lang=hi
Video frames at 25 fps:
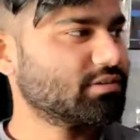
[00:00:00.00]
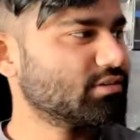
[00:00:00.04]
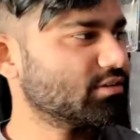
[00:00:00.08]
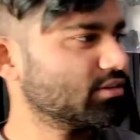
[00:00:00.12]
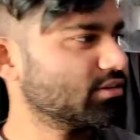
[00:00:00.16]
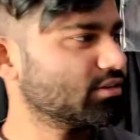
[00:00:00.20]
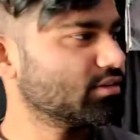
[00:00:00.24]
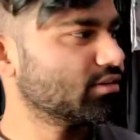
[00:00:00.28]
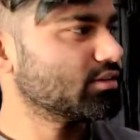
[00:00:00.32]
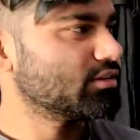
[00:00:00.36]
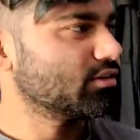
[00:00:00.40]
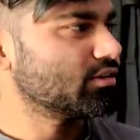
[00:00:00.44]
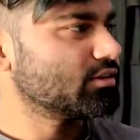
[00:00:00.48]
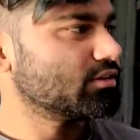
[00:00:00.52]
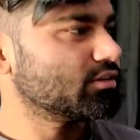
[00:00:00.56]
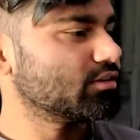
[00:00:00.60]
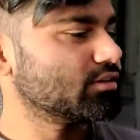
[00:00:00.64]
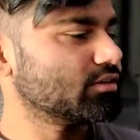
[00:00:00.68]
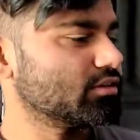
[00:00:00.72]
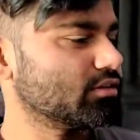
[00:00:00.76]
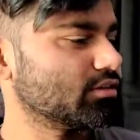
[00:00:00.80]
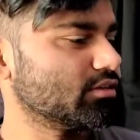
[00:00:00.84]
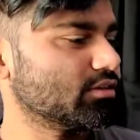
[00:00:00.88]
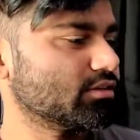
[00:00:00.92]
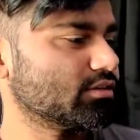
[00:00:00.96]
अलावा कुछ हो
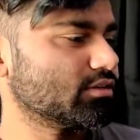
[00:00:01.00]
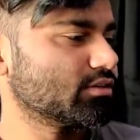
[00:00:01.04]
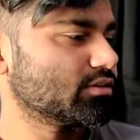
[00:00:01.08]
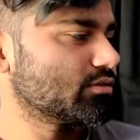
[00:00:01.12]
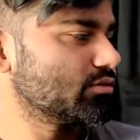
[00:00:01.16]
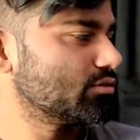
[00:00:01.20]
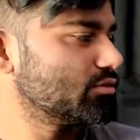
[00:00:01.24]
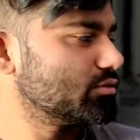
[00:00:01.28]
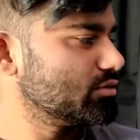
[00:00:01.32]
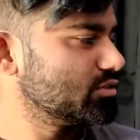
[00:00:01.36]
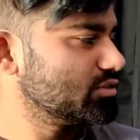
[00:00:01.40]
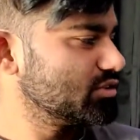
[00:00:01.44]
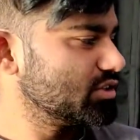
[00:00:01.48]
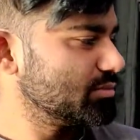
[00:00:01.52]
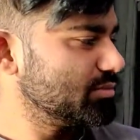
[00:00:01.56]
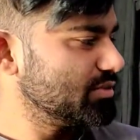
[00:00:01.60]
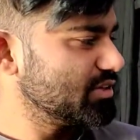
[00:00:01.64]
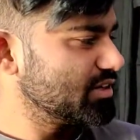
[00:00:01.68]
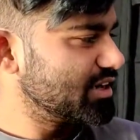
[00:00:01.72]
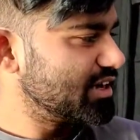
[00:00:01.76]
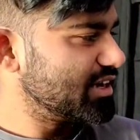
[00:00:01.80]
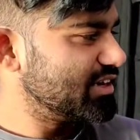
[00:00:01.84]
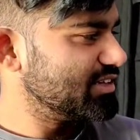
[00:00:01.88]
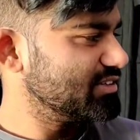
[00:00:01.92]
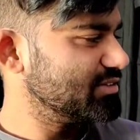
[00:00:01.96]
कुछ अभी
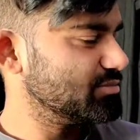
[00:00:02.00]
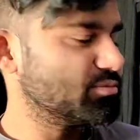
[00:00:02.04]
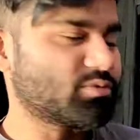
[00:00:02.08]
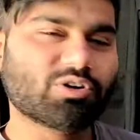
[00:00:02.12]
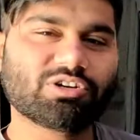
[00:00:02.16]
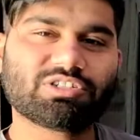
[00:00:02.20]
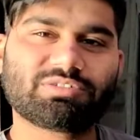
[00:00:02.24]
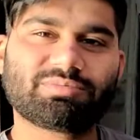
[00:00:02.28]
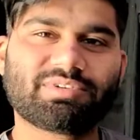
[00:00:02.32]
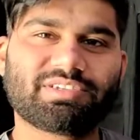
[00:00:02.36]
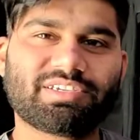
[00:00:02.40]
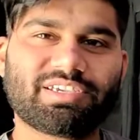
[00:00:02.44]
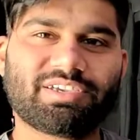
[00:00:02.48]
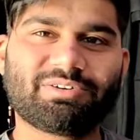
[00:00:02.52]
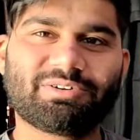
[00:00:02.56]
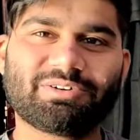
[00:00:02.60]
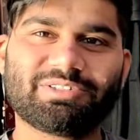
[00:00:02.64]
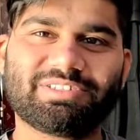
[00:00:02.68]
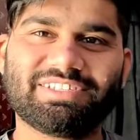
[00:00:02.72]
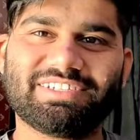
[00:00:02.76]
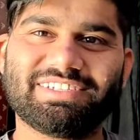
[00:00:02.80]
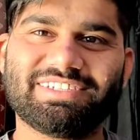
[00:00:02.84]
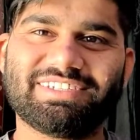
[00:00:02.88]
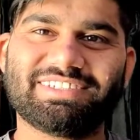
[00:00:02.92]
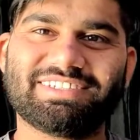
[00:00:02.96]
क्या इस बॉयज़ में यही
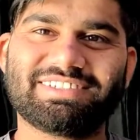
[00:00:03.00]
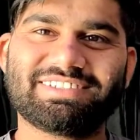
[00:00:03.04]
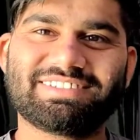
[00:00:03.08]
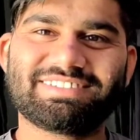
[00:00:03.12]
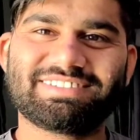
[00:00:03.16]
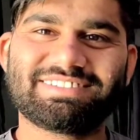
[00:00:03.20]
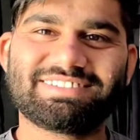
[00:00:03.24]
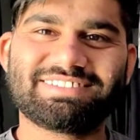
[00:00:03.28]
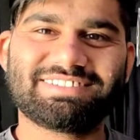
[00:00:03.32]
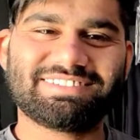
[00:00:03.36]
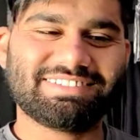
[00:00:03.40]
होती है